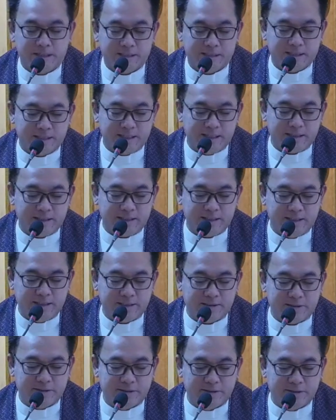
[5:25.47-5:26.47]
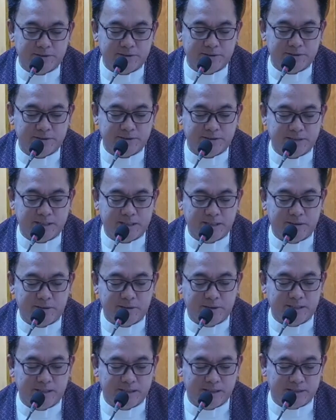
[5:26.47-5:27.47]
Balikan natin itong
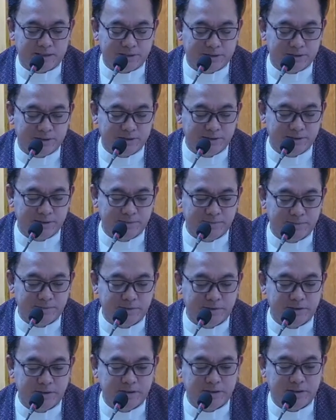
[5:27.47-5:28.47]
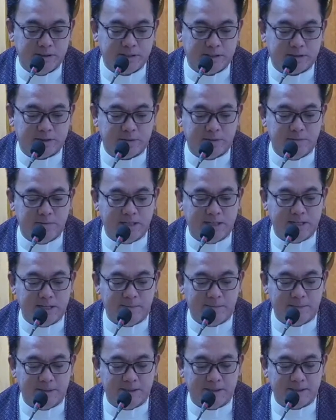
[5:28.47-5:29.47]
dalawang ito. Itong
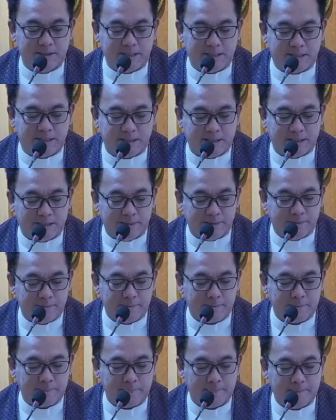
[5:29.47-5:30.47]
mayaman kasi,